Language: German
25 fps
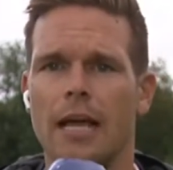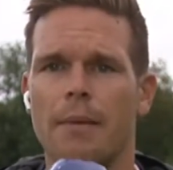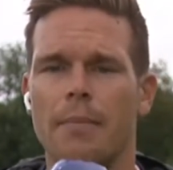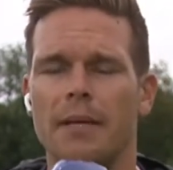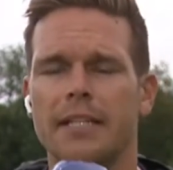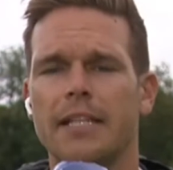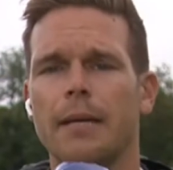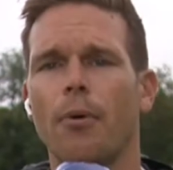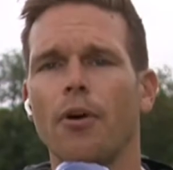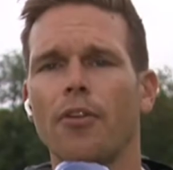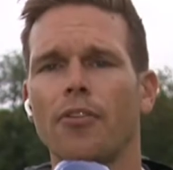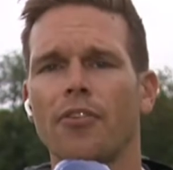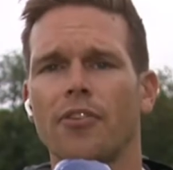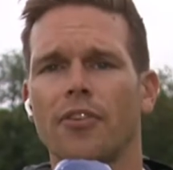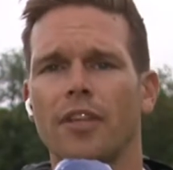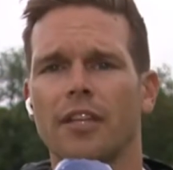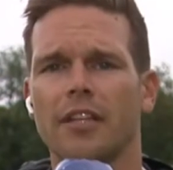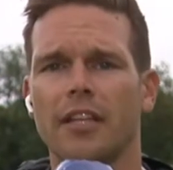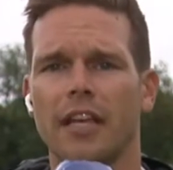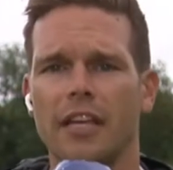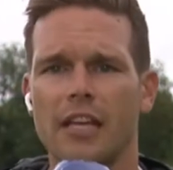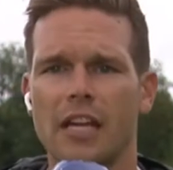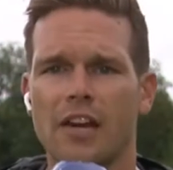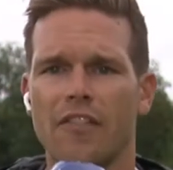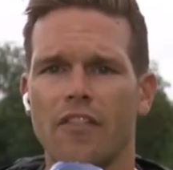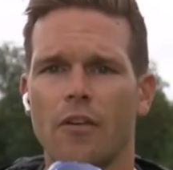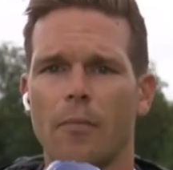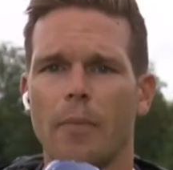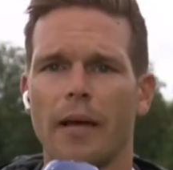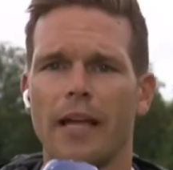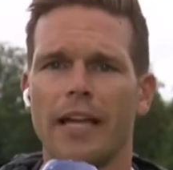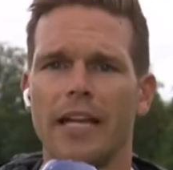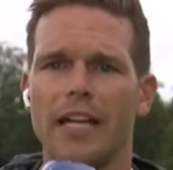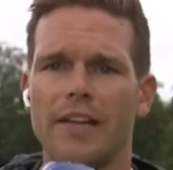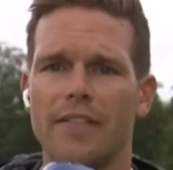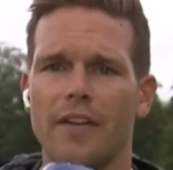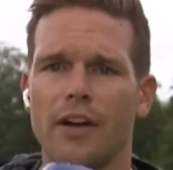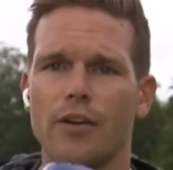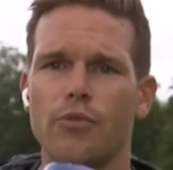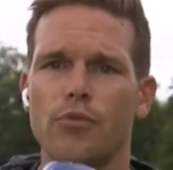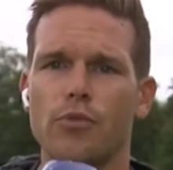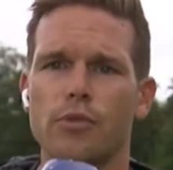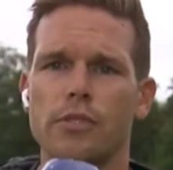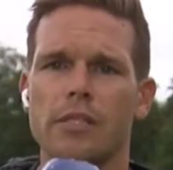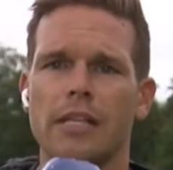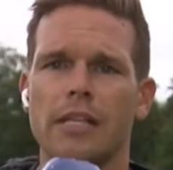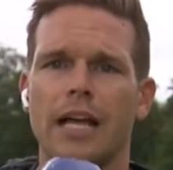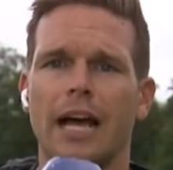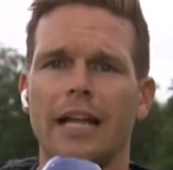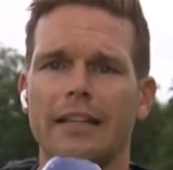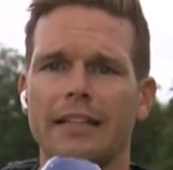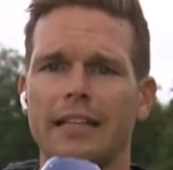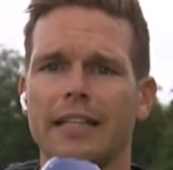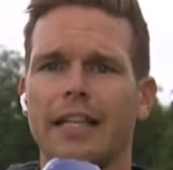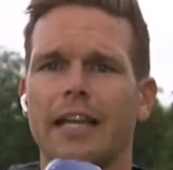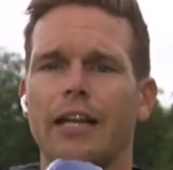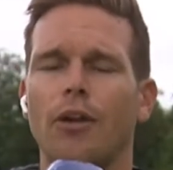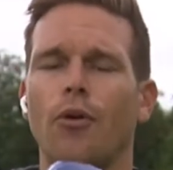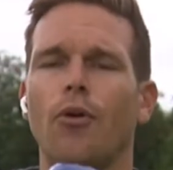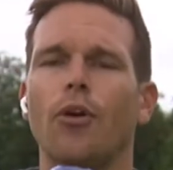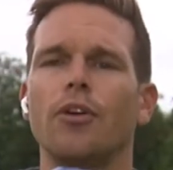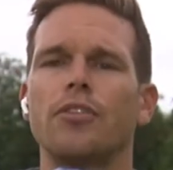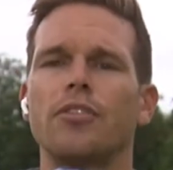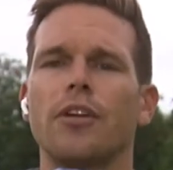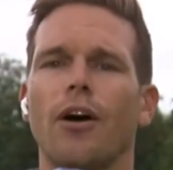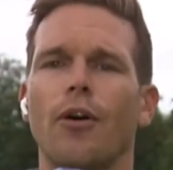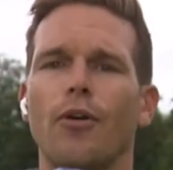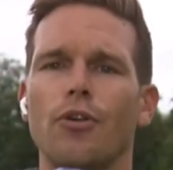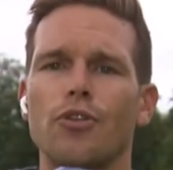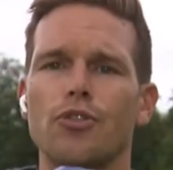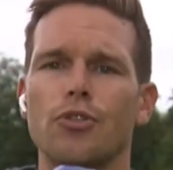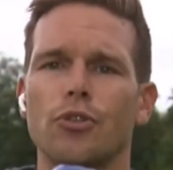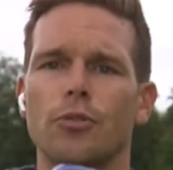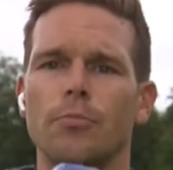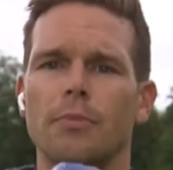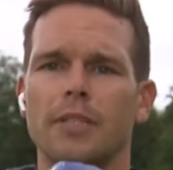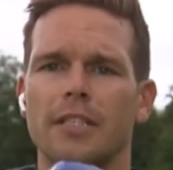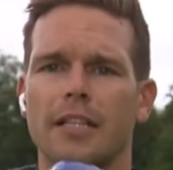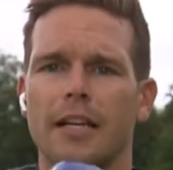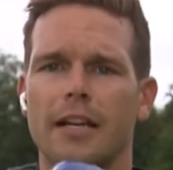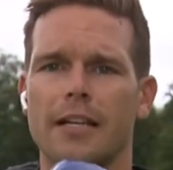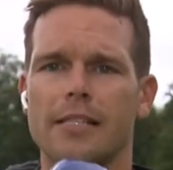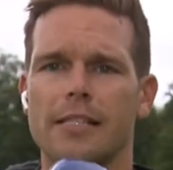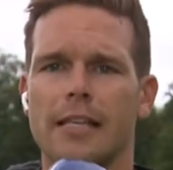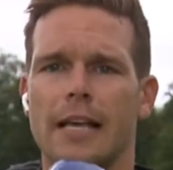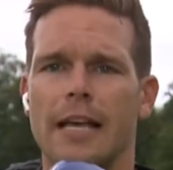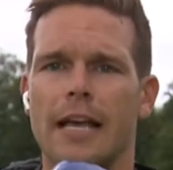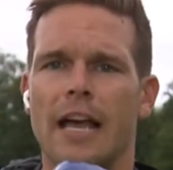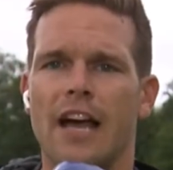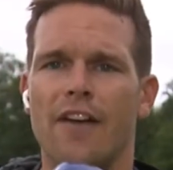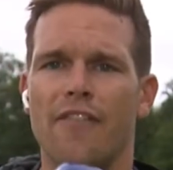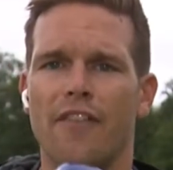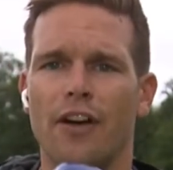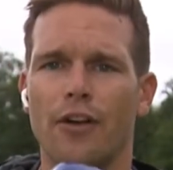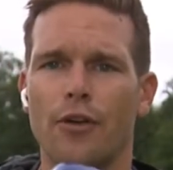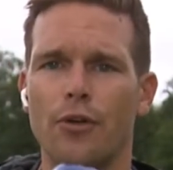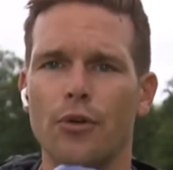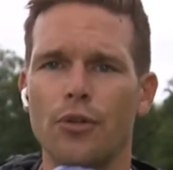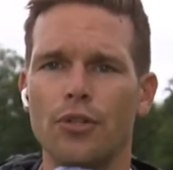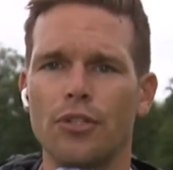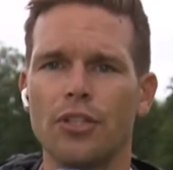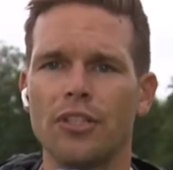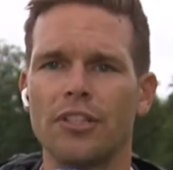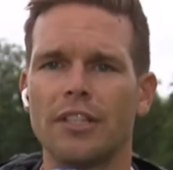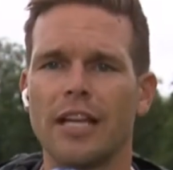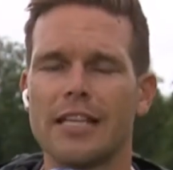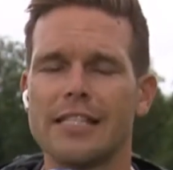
Peter Boss, der Trainer von Bayer Leverkusen, hat ja dann heute auch schon Mittag Dienstags verkündet,